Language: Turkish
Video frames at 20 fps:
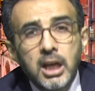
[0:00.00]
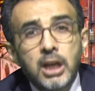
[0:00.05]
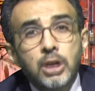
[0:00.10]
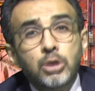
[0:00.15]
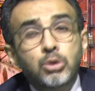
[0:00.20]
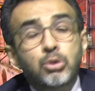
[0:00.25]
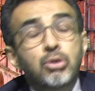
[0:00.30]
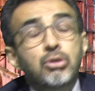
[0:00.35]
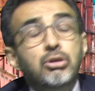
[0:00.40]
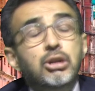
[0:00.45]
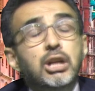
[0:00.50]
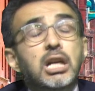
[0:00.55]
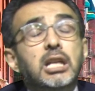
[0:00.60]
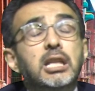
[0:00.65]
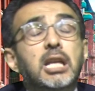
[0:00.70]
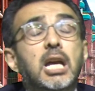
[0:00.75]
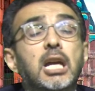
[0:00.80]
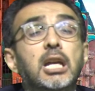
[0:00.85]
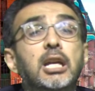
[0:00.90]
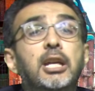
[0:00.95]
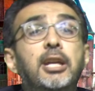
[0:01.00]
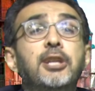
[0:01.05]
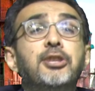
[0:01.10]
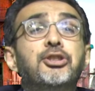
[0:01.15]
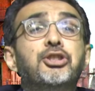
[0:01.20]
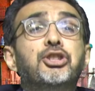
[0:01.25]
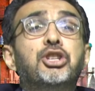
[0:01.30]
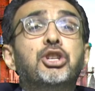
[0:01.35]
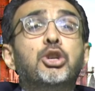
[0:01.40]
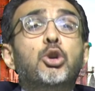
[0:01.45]
Türkiye'de hiç
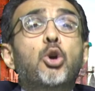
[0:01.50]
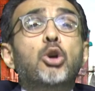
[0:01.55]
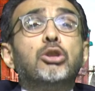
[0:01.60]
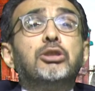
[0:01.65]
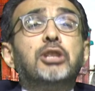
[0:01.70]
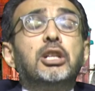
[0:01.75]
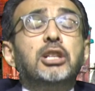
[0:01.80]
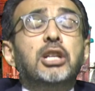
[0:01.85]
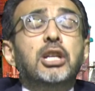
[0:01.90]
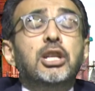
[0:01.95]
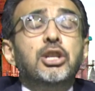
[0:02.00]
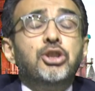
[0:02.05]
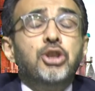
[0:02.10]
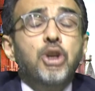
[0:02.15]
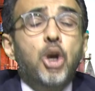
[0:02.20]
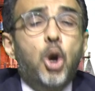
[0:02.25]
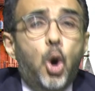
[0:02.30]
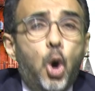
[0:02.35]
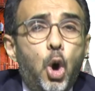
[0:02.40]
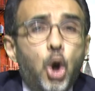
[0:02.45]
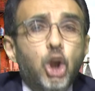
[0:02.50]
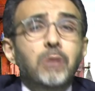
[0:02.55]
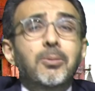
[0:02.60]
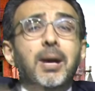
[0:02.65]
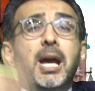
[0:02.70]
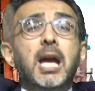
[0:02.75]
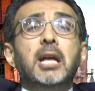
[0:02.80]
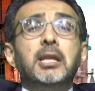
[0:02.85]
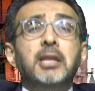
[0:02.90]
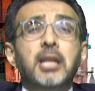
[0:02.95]
sigorta girişi
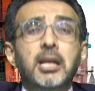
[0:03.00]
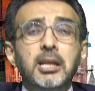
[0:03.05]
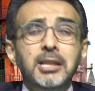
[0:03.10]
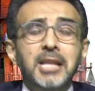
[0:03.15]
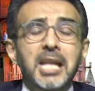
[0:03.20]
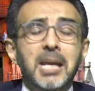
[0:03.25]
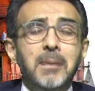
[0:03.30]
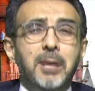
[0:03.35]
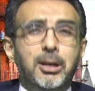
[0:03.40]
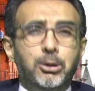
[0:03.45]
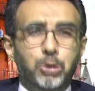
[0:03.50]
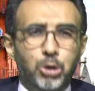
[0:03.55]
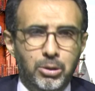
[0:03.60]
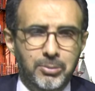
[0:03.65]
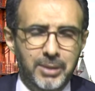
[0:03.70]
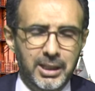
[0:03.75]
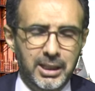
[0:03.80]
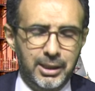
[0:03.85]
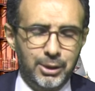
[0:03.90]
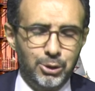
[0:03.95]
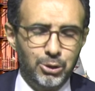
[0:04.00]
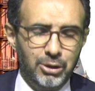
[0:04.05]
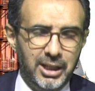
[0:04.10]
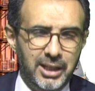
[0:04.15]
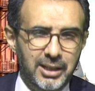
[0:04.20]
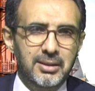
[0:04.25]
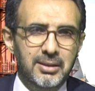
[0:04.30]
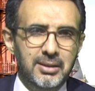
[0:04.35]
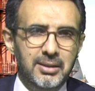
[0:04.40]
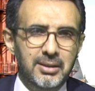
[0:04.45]
olmayanların da emekli olmaları kolay.
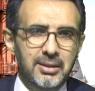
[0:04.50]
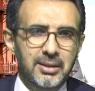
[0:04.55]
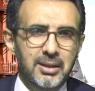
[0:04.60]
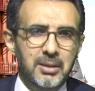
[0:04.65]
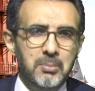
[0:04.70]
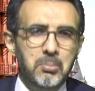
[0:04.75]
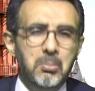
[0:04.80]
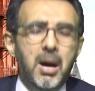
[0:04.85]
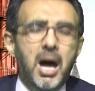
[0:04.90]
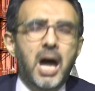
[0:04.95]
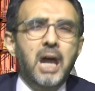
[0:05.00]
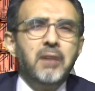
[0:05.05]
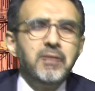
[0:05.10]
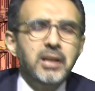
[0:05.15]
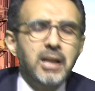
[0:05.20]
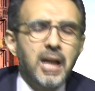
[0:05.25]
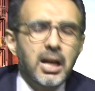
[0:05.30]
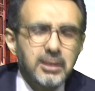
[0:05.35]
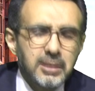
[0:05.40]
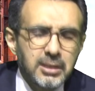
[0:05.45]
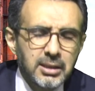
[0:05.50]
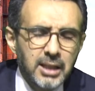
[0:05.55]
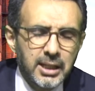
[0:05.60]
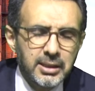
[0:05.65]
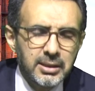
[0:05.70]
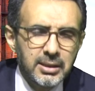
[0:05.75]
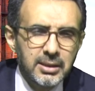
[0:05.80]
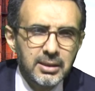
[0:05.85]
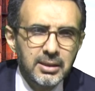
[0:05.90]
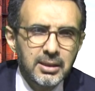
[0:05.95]
Mavi kartlılar,
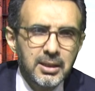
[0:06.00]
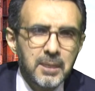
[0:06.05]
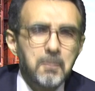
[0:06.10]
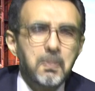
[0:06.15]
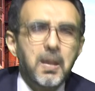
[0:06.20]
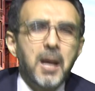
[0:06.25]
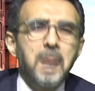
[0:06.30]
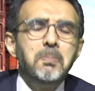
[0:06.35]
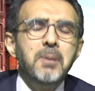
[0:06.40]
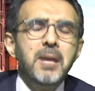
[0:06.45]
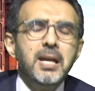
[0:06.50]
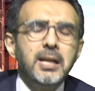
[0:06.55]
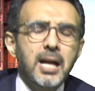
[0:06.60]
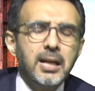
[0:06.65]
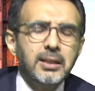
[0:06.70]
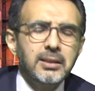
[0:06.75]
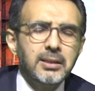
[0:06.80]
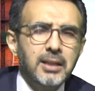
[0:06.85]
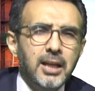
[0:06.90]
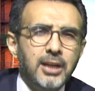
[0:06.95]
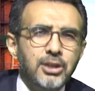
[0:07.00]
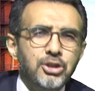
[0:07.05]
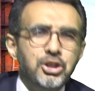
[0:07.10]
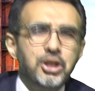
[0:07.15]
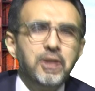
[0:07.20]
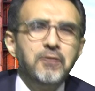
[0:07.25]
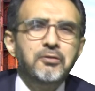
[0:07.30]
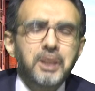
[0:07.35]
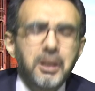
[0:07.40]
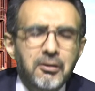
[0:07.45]
pembe kartlılar,
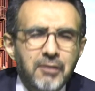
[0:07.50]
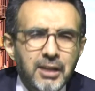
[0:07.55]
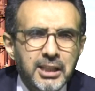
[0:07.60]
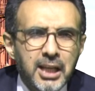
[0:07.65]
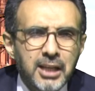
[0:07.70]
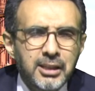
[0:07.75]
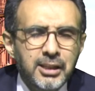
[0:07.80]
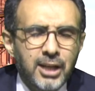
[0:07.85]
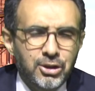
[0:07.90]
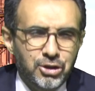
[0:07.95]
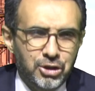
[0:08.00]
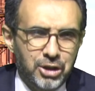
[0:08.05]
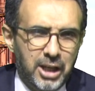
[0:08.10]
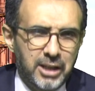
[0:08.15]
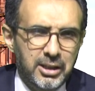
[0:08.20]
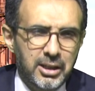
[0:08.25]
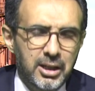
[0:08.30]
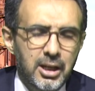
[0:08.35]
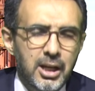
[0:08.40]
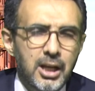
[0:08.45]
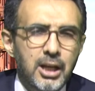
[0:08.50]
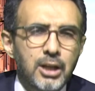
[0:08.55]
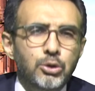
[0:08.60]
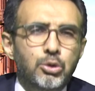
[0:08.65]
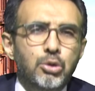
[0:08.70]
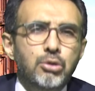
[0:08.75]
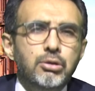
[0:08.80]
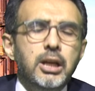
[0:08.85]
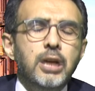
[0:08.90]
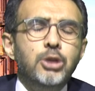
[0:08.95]
çifte vatandaşlar,
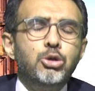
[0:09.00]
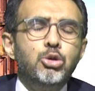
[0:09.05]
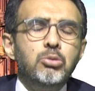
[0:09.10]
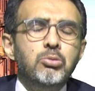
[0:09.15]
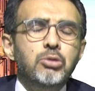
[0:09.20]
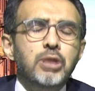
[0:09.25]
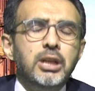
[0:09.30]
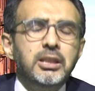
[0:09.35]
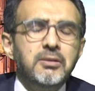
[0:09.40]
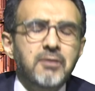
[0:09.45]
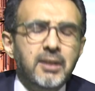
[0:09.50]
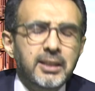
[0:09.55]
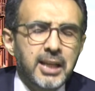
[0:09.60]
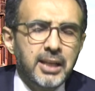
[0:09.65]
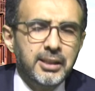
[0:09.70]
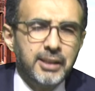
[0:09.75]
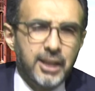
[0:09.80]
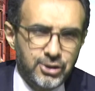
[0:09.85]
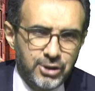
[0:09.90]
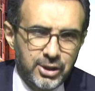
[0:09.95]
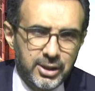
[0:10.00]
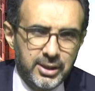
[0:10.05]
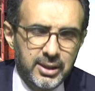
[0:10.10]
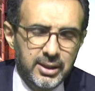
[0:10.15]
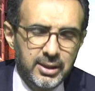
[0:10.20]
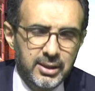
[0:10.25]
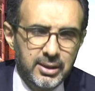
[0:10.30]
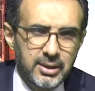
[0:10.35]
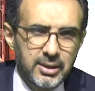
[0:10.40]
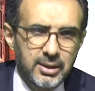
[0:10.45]
Türkiye Cumhuriyeti vatandaşları.
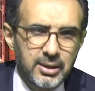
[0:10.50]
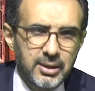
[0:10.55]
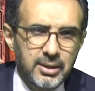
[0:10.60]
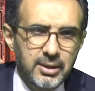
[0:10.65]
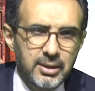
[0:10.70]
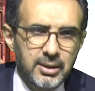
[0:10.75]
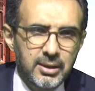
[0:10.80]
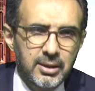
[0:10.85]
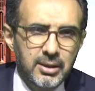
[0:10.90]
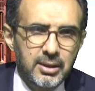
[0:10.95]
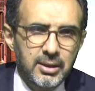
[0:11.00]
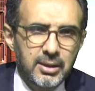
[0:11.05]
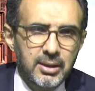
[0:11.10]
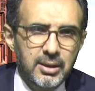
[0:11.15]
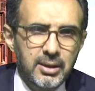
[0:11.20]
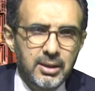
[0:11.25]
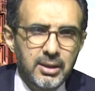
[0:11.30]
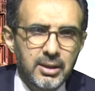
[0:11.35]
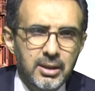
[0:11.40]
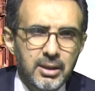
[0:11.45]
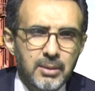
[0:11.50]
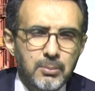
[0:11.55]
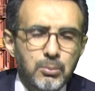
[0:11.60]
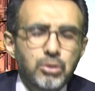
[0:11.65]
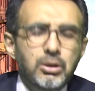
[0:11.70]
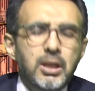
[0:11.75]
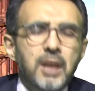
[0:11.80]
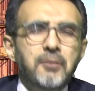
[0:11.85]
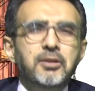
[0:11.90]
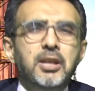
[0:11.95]
Bu
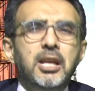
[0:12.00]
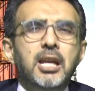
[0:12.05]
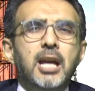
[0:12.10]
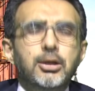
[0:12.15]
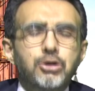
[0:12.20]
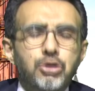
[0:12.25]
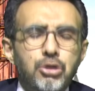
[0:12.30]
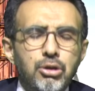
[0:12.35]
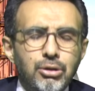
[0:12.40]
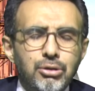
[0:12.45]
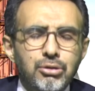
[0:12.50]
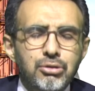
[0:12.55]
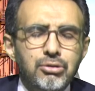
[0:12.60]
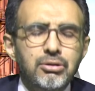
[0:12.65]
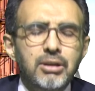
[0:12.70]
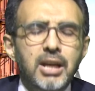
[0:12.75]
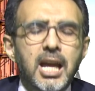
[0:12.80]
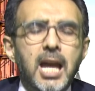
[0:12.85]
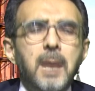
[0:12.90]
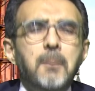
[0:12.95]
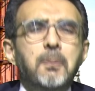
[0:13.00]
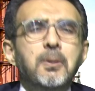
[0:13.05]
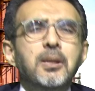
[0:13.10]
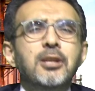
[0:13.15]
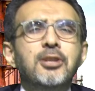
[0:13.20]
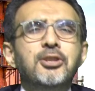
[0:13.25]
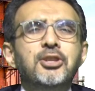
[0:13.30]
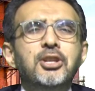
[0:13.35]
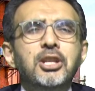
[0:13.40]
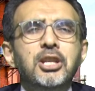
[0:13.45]
defteri açıyoruz.
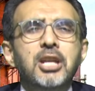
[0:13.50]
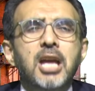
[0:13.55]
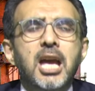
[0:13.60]
Hepinizin